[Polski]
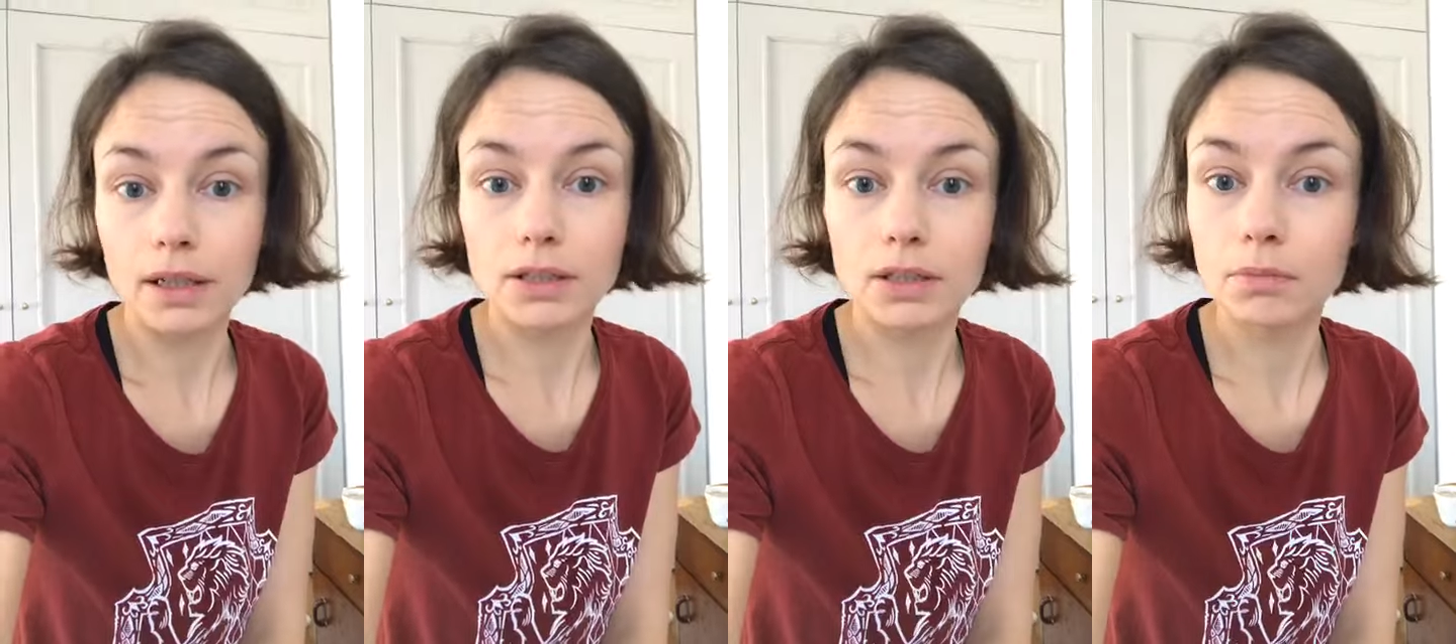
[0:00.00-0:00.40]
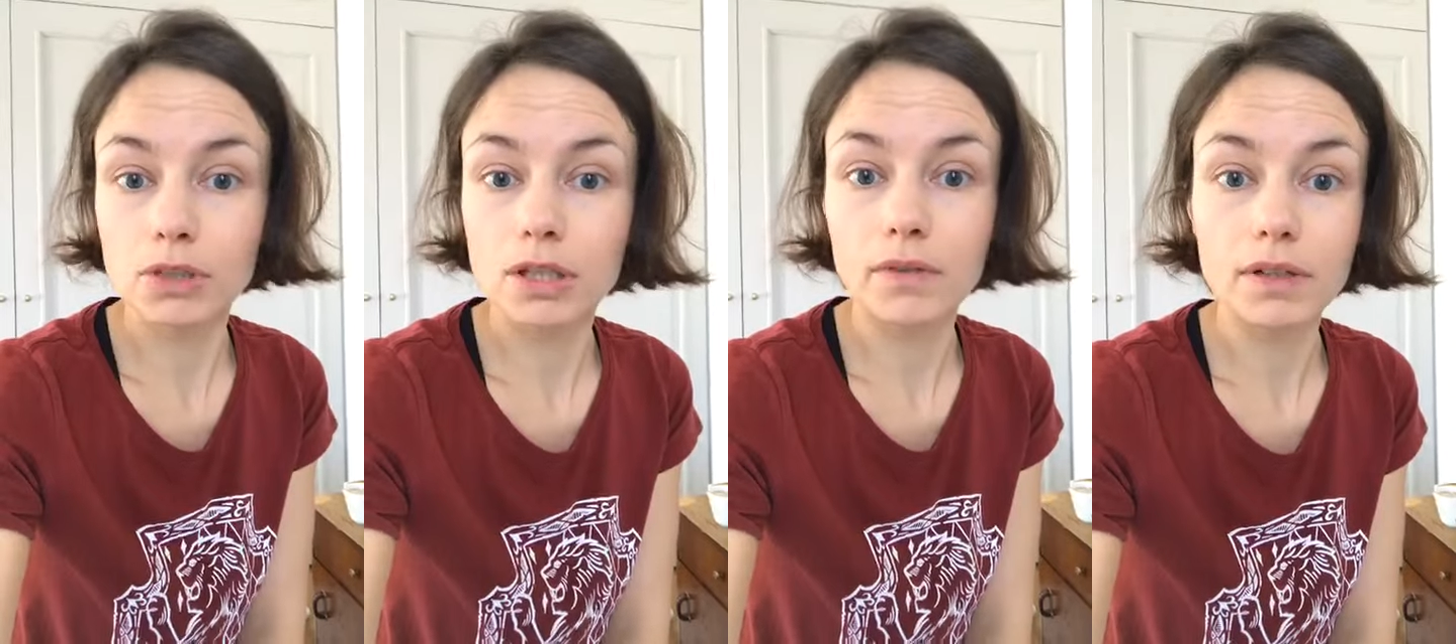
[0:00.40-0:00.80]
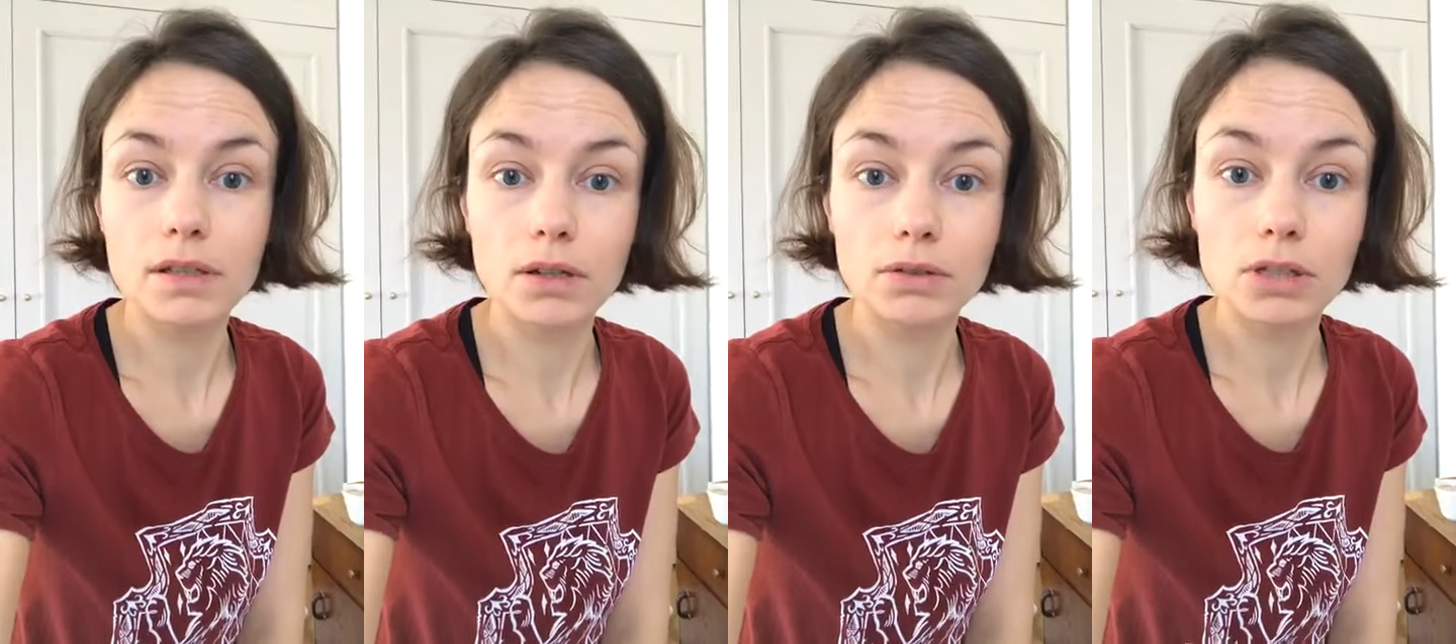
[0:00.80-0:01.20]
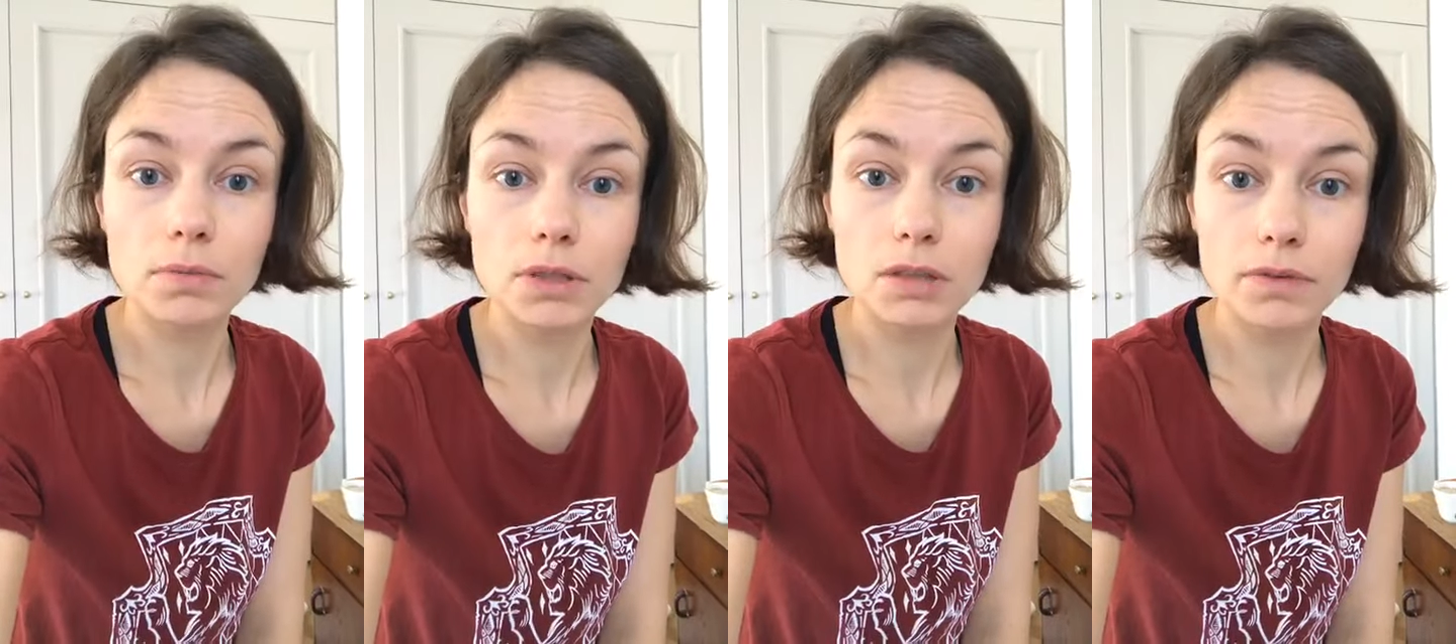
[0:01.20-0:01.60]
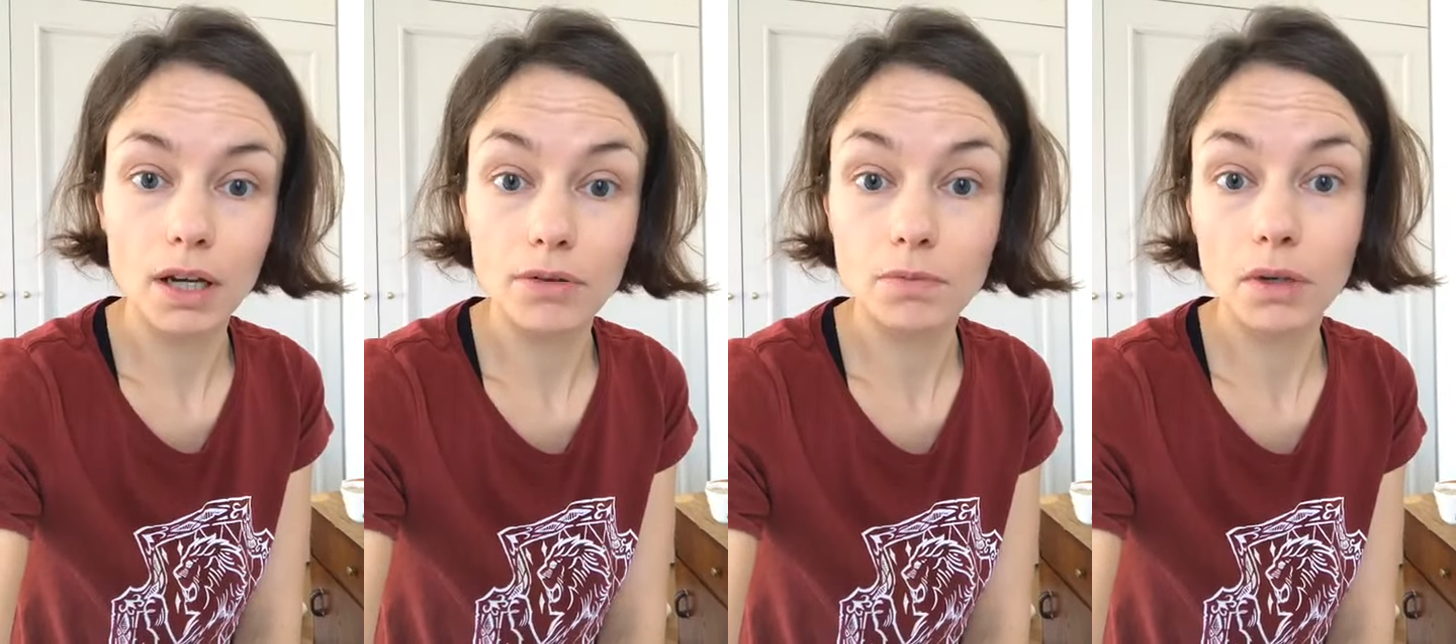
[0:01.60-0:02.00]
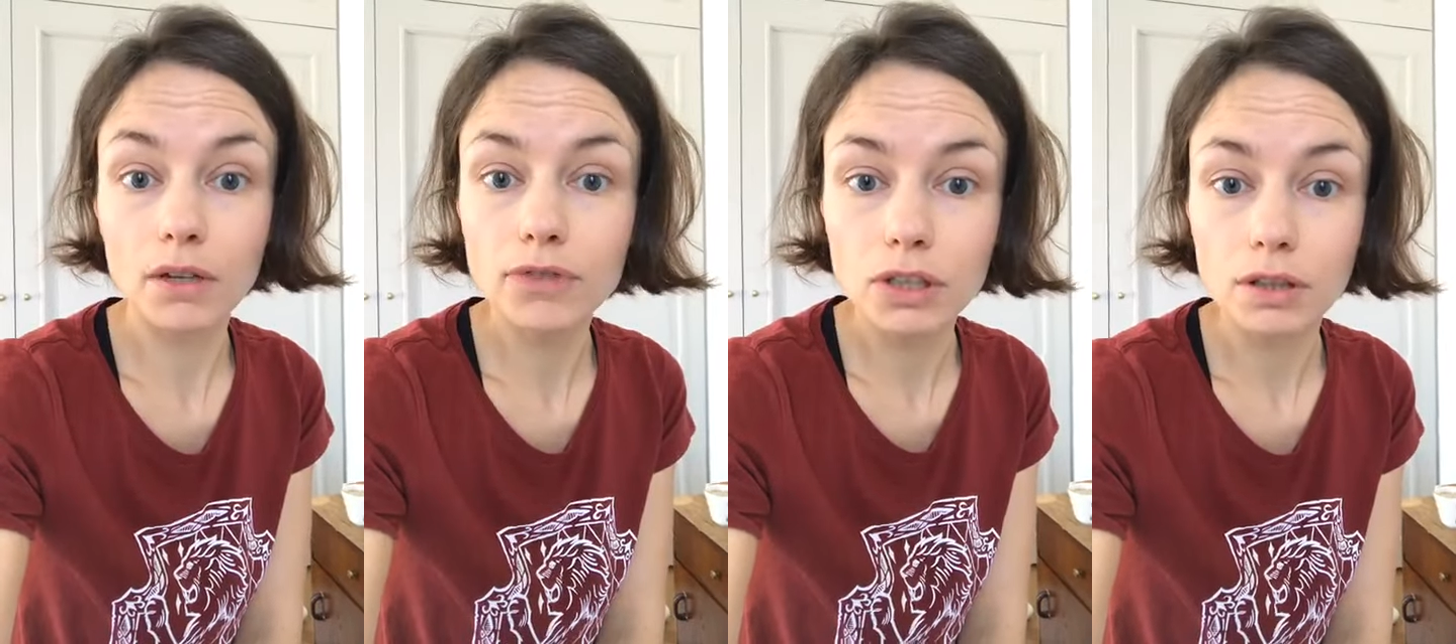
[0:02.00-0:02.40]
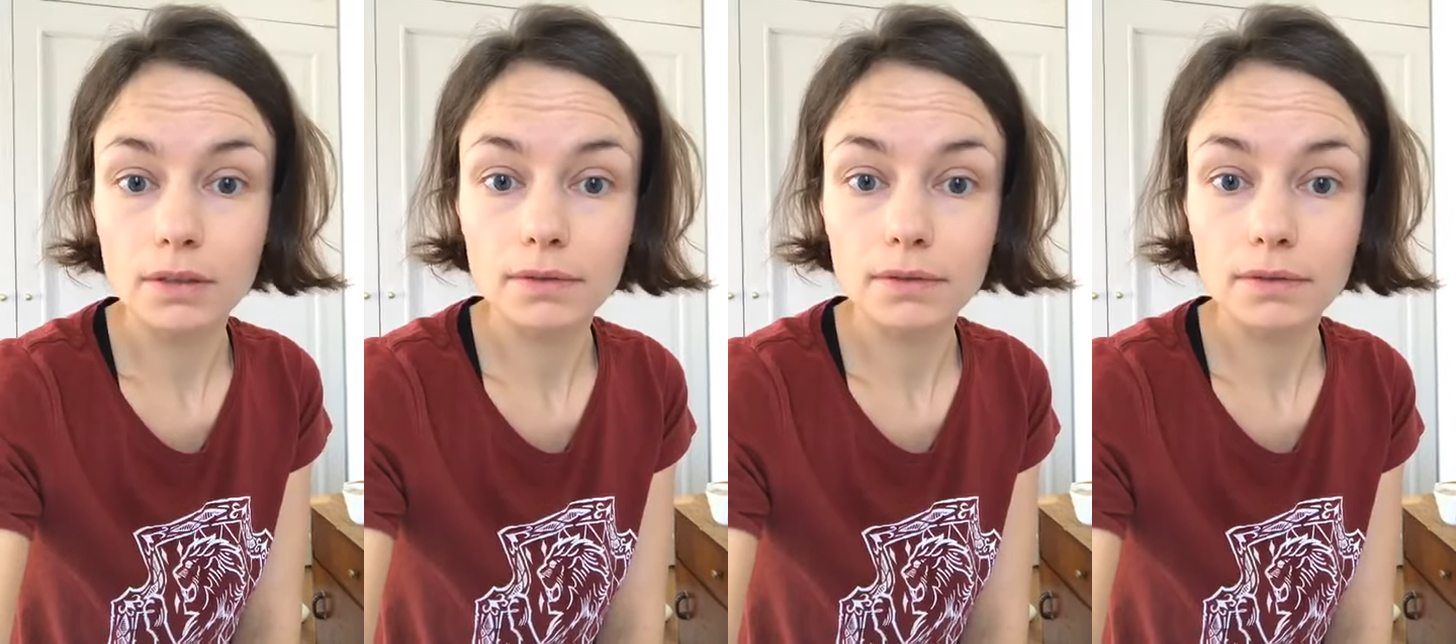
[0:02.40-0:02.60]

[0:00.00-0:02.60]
Ja ci nie muszę dawać zgody, żebyś ty wyjechał z mojej wsi